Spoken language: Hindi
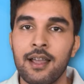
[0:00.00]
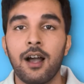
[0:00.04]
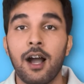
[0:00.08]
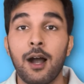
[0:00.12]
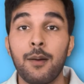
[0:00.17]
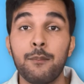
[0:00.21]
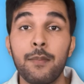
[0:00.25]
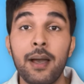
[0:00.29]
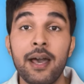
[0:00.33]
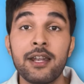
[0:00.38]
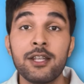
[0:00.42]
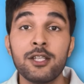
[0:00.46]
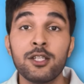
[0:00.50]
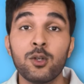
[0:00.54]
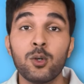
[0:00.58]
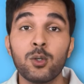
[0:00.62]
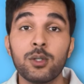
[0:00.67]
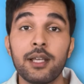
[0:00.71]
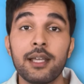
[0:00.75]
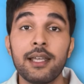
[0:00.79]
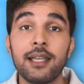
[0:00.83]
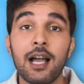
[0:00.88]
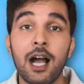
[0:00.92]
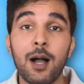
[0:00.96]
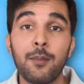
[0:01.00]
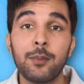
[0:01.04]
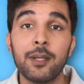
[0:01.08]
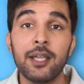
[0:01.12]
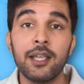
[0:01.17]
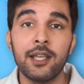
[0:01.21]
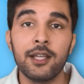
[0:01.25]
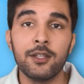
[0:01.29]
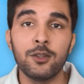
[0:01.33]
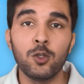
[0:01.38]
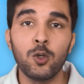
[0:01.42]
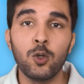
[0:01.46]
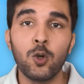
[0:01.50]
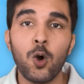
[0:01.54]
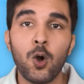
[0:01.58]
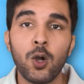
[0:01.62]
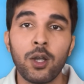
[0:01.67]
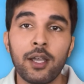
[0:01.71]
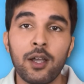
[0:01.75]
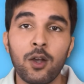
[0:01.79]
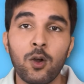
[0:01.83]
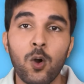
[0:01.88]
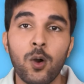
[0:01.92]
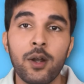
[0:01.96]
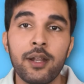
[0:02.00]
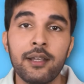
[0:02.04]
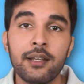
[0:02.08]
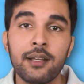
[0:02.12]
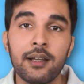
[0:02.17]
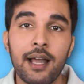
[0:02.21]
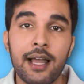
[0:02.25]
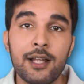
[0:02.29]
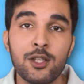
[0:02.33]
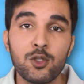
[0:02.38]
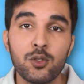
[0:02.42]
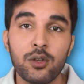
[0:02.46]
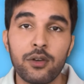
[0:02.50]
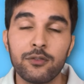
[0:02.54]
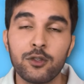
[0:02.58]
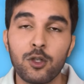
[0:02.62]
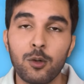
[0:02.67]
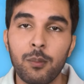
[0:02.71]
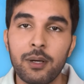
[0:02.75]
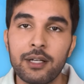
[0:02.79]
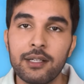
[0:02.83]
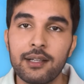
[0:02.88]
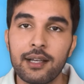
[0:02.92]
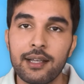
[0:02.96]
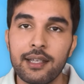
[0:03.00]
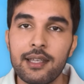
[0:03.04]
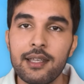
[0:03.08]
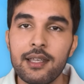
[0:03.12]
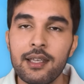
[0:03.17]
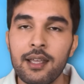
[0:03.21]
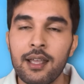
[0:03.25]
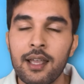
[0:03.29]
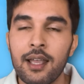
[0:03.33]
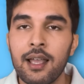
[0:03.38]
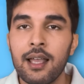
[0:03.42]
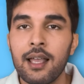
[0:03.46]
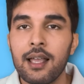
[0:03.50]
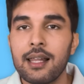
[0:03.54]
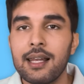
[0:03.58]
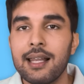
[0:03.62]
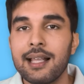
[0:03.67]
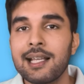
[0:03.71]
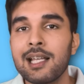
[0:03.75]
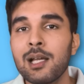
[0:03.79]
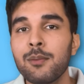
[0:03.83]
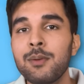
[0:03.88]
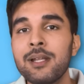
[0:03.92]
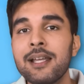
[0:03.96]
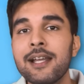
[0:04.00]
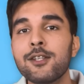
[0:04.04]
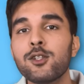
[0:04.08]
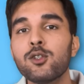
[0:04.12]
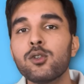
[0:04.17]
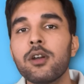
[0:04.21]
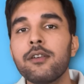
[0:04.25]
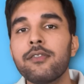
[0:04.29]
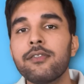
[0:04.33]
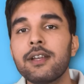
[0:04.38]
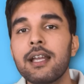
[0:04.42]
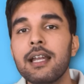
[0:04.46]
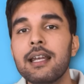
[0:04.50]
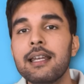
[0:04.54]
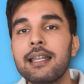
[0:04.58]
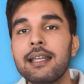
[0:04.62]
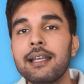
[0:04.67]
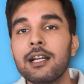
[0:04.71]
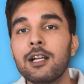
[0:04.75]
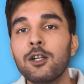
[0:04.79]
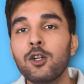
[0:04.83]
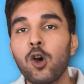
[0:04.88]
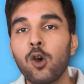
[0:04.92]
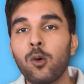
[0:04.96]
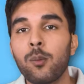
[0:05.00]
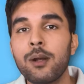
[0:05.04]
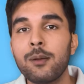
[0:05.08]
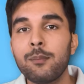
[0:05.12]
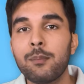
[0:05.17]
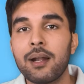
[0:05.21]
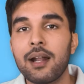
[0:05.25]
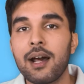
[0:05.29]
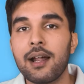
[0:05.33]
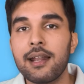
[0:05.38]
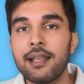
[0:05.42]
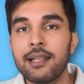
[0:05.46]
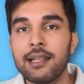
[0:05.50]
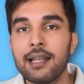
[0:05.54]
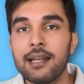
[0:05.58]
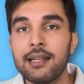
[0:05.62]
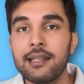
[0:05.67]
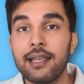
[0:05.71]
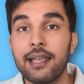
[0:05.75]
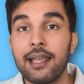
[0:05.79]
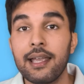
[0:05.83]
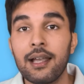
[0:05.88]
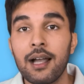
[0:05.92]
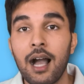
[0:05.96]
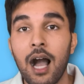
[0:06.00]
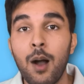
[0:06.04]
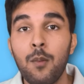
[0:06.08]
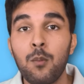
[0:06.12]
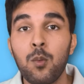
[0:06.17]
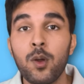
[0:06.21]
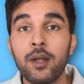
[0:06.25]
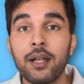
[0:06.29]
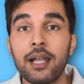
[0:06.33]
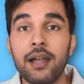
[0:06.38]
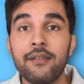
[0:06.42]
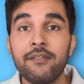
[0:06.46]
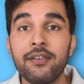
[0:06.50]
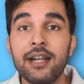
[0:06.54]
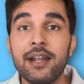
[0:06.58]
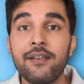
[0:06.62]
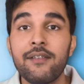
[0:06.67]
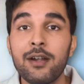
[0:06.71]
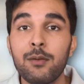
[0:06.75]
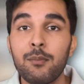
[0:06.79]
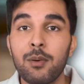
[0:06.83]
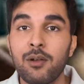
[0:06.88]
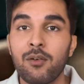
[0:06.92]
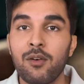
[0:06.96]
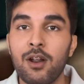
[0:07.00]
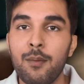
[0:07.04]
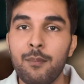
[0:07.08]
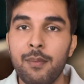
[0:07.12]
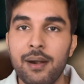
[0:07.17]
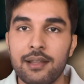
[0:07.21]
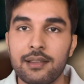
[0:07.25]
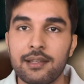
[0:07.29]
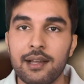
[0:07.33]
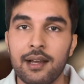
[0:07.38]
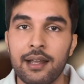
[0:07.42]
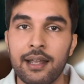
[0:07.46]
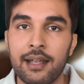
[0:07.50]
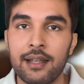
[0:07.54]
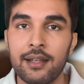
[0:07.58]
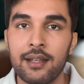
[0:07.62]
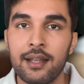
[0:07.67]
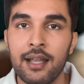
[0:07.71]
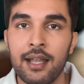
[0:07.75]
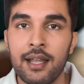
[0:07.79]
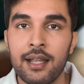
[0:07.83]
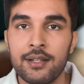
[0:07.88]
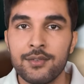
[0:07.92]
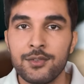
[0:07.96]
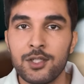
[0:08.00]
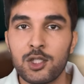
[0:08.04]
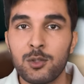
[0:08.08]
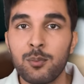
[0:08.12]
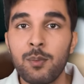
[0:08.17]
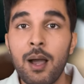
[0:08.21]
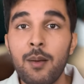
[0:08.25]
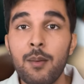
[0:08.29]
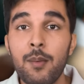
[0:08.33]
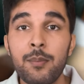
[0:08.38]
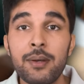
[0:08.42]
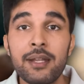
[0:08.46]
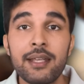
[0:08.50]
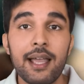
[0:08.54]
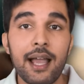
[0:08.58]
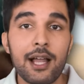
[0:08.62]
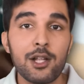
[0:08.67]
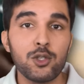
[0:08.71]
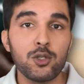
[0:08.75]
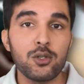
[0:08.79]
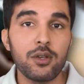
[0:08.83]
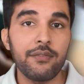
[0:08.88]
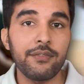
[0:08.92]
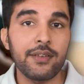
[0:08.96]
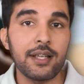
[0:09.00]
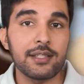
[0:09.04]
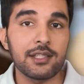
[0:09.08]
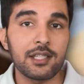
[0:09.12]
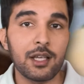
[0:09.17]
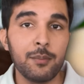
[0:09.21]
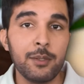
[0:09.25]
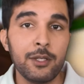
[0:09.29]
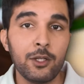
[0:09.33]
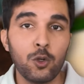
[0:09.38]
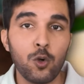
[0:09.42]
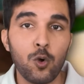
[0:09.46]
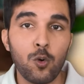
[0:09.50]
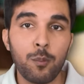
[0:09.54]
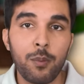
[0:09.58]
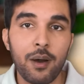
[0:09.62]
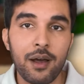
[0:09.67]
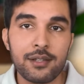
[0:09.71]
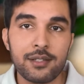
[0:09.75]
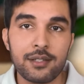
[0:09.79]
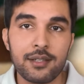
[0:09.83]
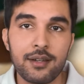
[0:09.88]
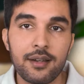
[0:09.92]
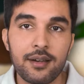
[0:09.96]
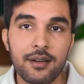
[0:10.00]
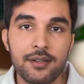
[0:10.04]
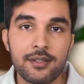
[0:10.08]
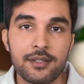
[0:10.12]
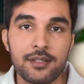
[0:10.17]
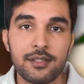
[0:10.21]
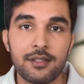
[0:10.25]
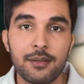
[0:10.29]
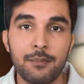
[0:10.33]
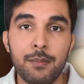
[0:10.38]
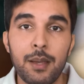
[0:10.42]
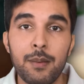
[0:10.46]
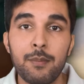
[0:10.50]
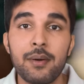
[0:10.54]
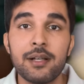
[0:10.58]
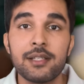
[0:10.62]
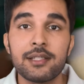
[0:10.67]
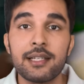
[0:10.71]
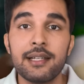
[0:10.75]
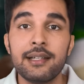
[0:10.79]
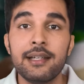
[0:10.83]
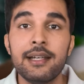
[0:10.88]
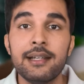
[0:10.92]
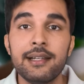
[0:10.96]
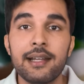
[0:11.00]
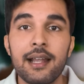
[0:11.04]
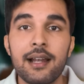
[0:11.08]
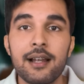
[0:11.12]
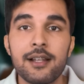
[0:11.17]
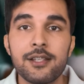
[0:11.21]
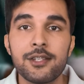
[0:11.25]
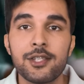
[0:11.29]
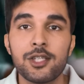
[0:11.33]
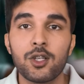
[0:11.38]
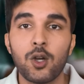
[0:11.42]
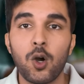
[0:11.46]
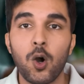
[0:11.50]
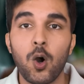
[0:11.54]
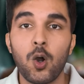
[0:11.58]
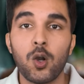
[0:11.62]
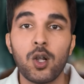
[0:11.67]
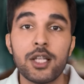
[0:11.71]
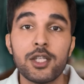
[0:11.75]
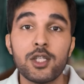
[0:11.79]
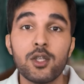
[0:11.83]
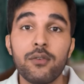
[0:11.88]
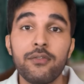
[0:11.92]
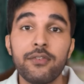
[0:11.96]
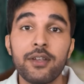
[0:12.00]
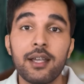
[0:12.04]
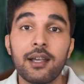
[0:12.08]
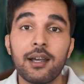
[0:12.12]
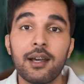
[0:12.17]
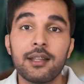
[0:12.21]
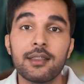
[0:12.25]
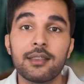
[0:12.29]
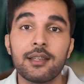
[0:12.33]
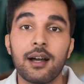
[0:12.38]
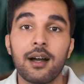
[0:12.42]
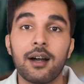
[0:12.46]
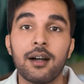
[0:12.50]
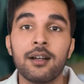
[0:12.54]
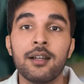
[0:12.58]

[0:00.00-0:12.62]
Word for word: अब मैरिज होते ही आपके हिंदू लॉ के अकॉर्डिंग एच तो बन गई लेकिन अपनी एच के लीगल डॉक्यूमेंट बनाने के लिए आपको एक एफिडेविट बनवाना पड़ता है जिसमें आप अपनी एच के सभी को पार्सनर्स मेंबर्स की डिटेल्स और एच के कर्ता